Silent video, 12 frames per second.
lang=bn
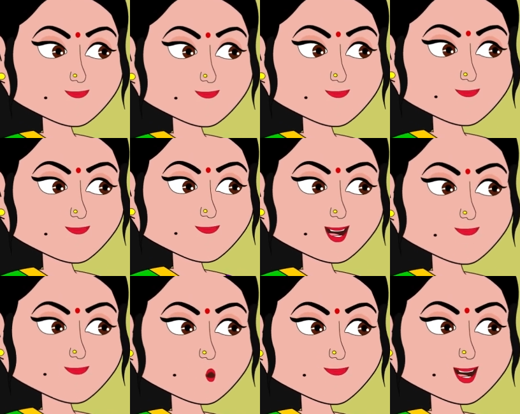এখনকার
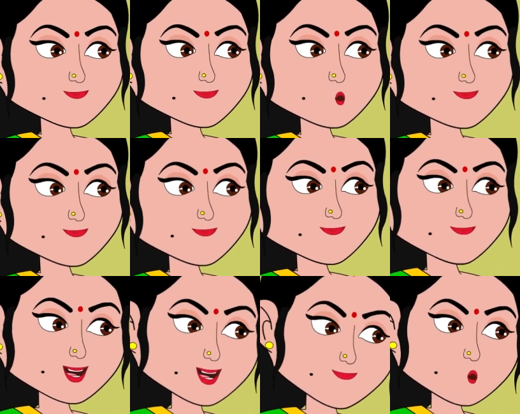বাচ্চারা
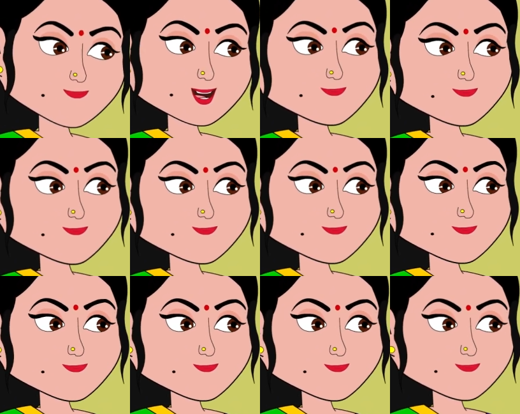এমনি অনেক জেদি
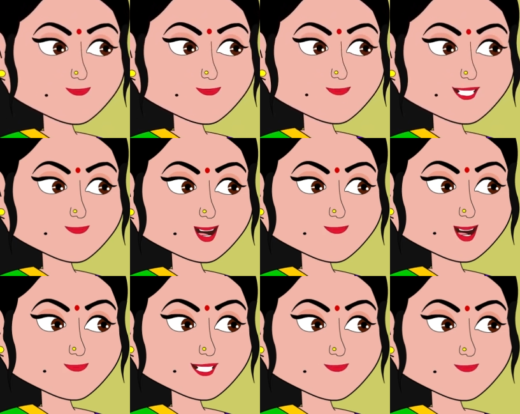তার
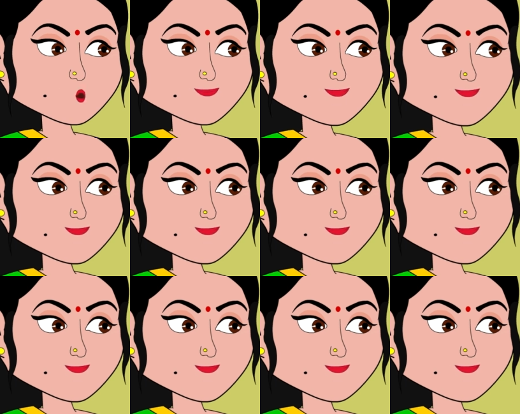উপরে আবার